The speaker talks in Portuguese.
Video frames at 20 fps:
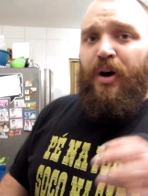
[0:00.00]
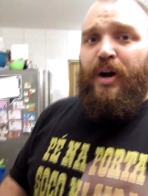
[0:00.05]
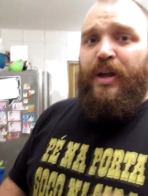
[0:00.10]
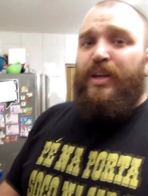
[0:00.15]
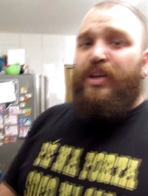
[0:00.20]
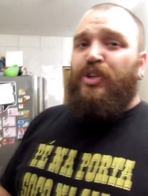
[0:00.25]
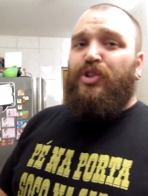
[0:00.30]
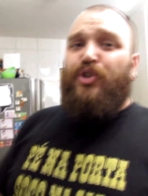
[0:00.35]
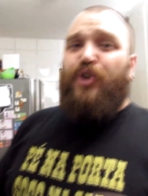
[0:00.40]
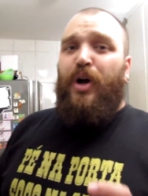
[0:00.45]
A hora
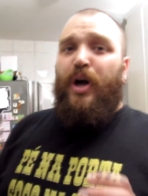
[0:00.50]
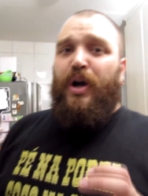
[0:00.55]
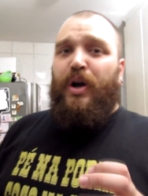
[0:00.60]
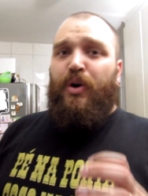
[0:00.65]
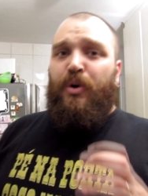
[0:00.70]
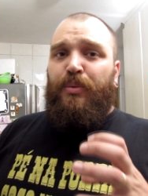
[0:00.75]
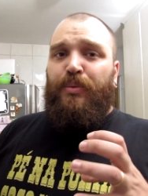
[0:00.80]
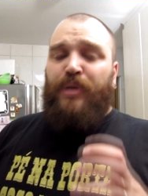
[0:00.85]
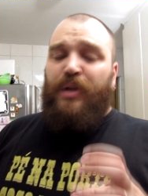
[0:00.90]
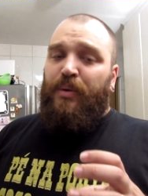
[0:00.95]
que joga,
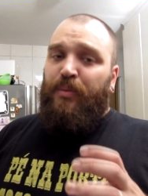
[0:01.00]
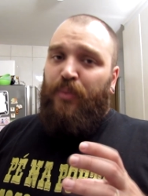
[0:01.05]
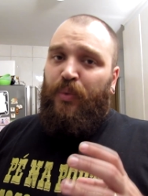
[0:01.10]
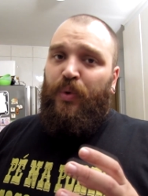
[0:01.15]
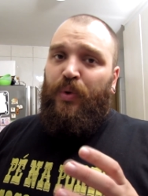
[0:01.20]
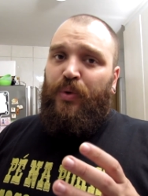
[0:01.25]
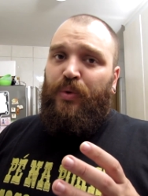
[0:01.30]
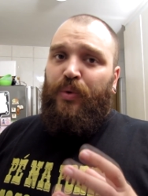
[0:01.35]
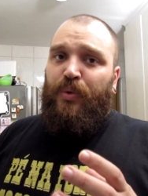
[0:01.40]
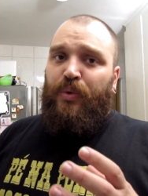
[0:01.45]
como tem
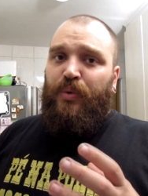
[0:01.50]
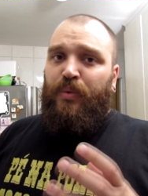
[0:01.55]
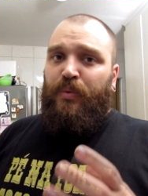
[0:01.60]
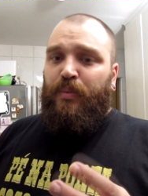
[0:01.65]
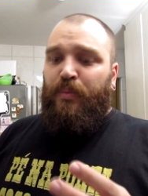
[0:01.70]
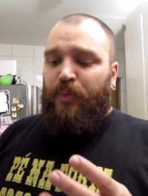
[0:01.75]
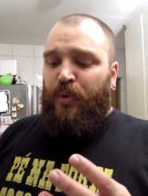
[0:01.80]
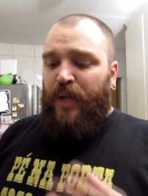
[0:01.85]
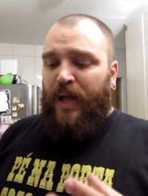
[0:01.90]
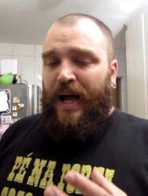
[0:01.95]
muito,
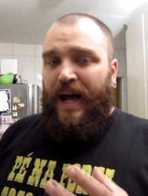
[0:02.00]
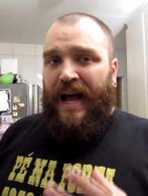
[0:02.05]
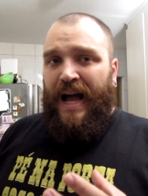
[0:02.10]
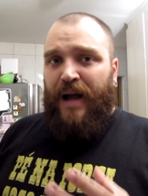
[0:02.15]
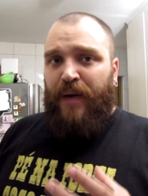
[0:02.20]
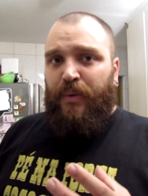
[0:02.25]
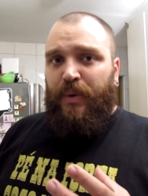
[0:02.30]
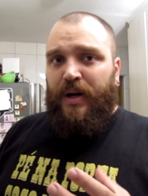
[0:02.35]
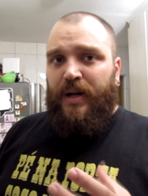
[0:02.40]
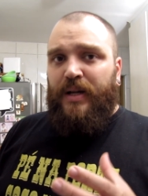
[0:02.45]
muita
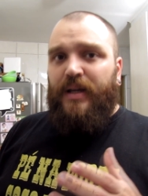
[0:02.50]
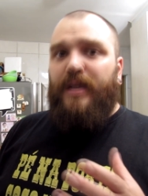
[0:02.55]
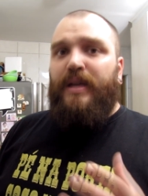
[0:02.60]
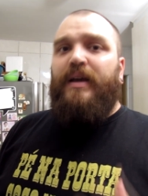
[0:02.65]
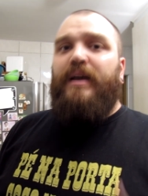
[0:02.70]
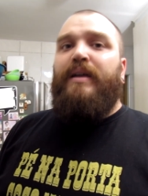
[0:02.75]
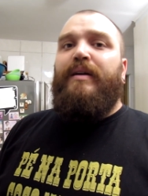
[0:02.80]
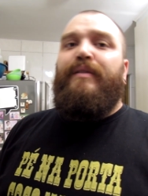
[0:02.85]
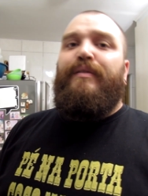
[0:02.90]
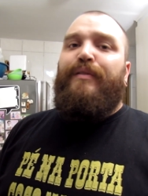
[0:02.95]
água,
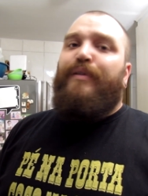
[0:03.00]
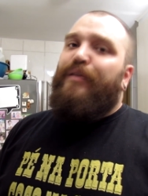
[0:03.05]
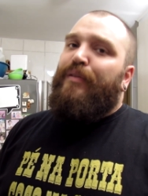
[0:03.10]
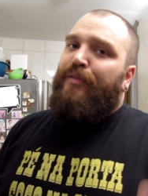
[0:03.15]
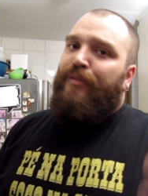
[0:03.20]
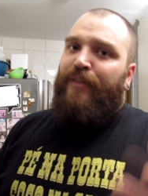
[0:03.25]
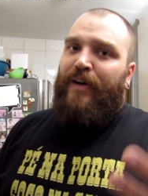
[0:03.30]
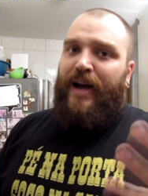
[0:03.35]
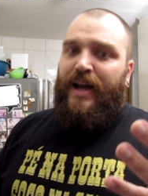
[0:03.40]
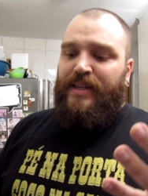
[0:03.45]

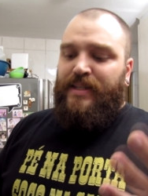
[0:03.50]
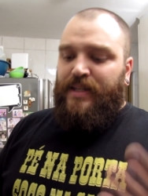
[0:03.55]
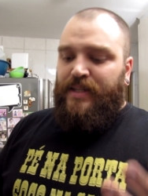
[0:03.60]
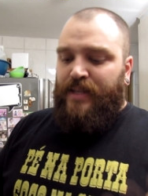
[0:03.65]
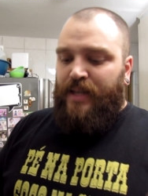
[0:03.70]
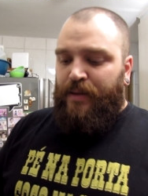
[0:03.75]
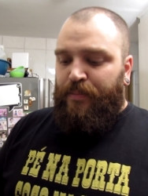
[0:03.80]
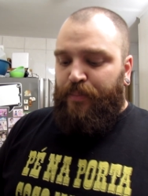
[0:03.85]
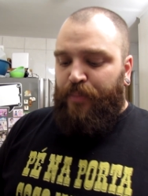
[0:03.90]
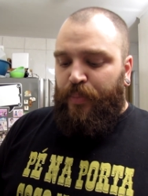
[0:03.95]
faz
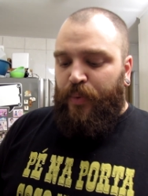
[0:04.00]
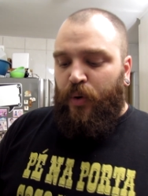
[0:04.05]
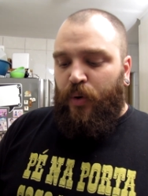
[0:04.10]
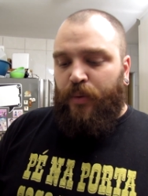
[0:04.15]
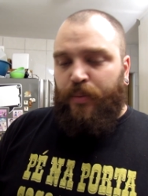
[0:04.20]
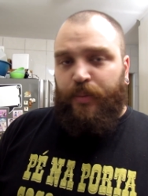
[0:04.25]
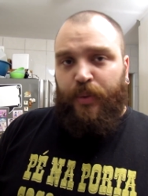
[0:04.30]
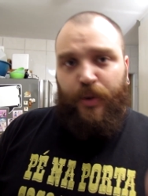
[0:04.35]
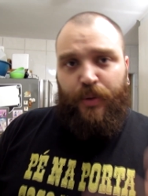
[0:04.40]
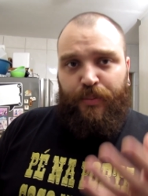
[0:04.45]
essa
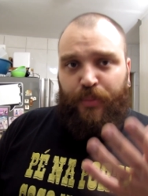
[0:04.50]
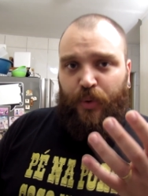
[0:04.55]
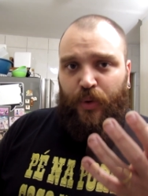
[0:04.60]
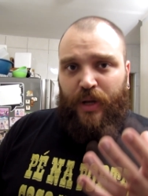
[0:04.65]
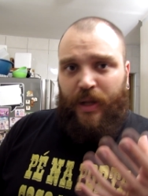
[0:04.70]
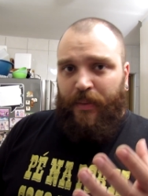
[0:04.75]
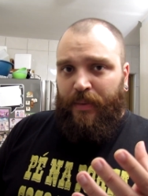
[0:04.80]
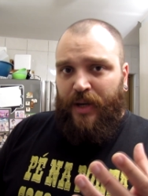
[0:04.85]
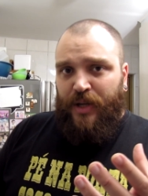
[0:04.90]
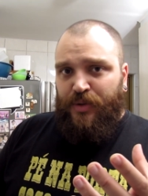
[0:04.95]

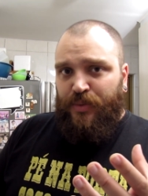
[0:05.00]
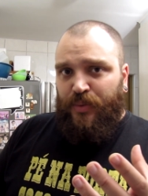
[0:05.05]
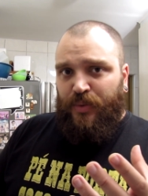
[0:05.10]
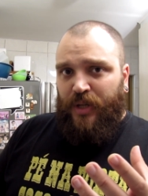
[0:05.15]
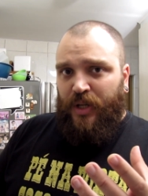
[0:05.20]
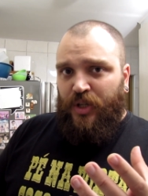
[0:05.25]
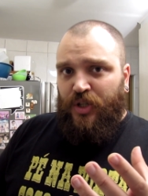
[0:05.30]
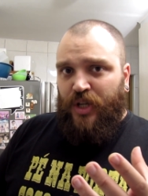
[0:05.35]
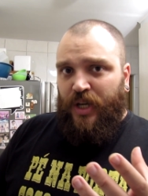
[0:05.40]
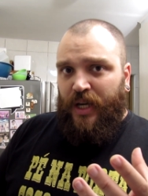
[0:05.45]
borbulha mesmo, não
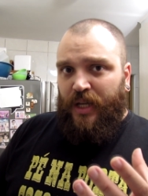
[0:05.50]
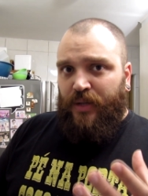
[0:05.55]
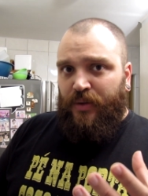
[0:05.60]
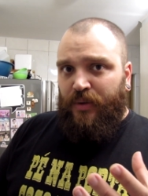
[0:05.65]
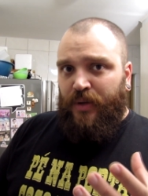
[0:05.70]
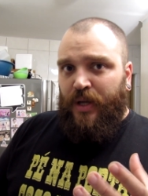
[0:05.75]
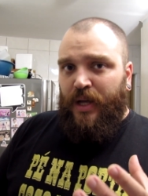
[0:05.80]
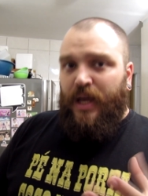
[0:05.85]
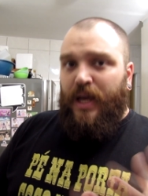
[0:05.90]
tem jeito.